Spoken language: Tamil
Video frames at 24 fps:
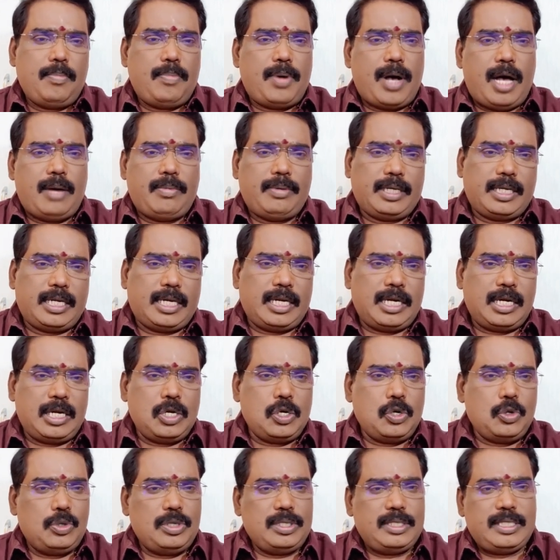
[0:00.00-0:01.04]
பாப
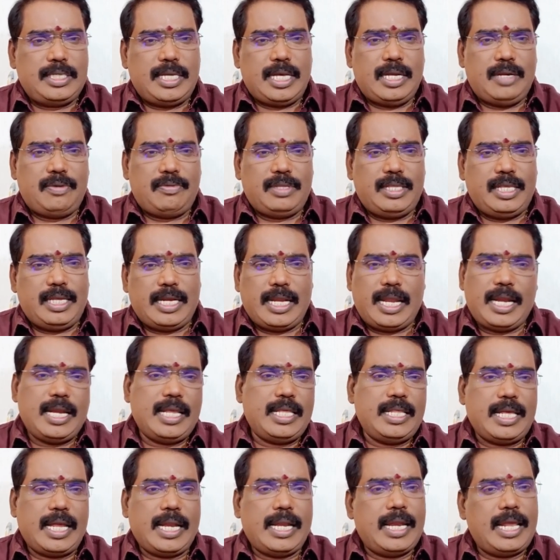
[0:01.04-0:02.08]
கிரகங்களோடு சேருவது
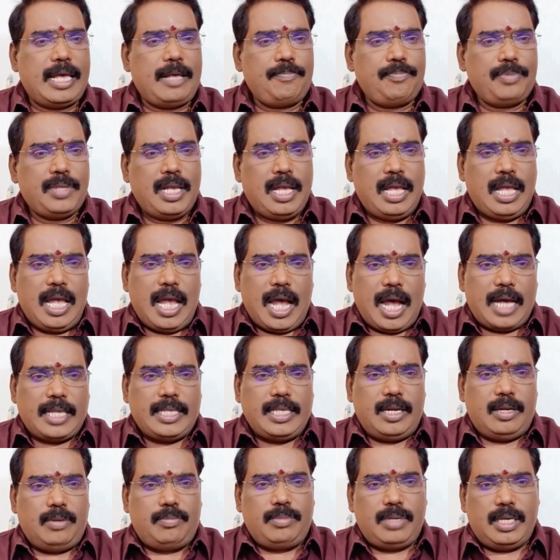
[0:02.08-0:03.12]
நல்லது அல்ல
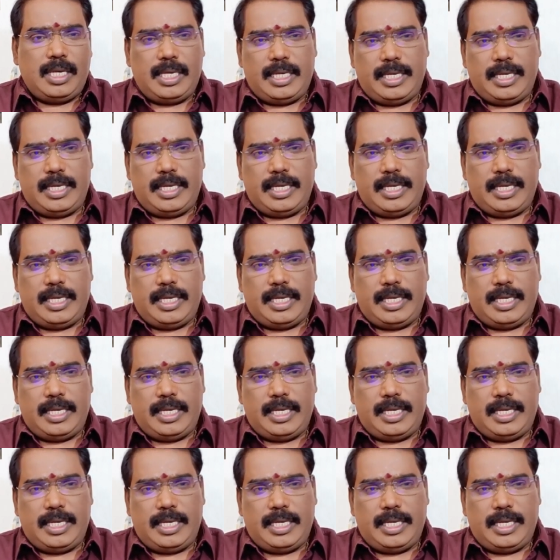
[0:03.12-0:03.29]
அதிலும்